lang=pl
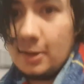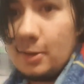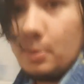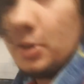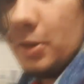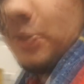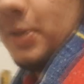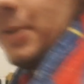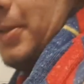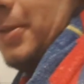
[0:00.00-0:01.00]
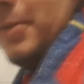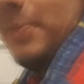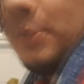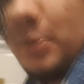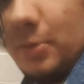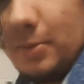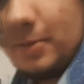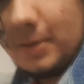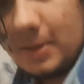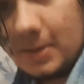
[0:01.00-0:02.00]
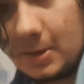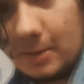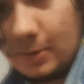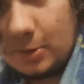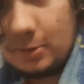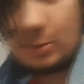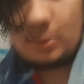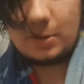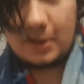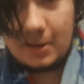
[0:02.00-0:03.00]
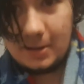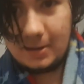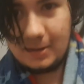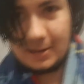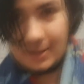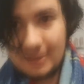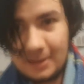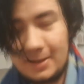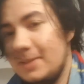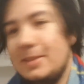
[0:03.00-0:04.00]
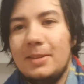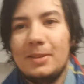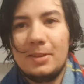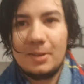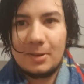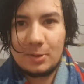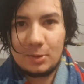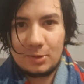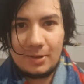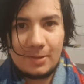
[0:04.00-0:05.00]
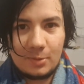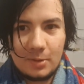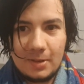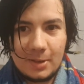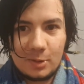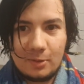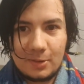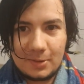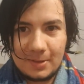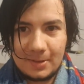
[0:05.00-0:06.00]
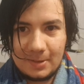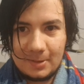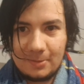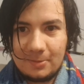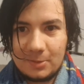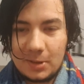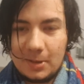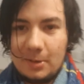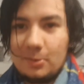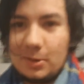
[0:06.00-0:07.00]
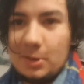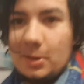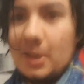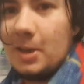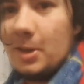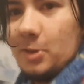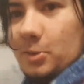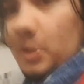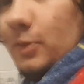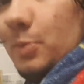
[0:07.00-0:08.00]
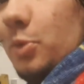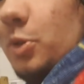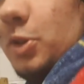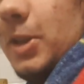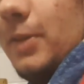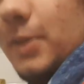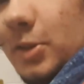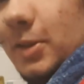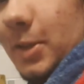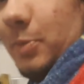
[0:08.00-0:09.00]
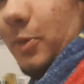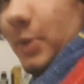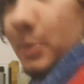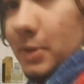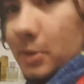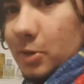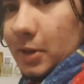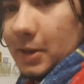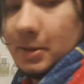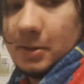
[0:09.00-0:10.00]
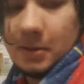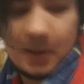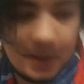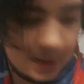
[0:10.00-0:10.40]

Robicie coś takiego, po prostu zakrywacie go tutaj i ktoś nic w ogóle nie zauważa yy, żadnej, żadnej, żadnej wypukłości, nawet jeśli jest, powiedzmy, coś takiego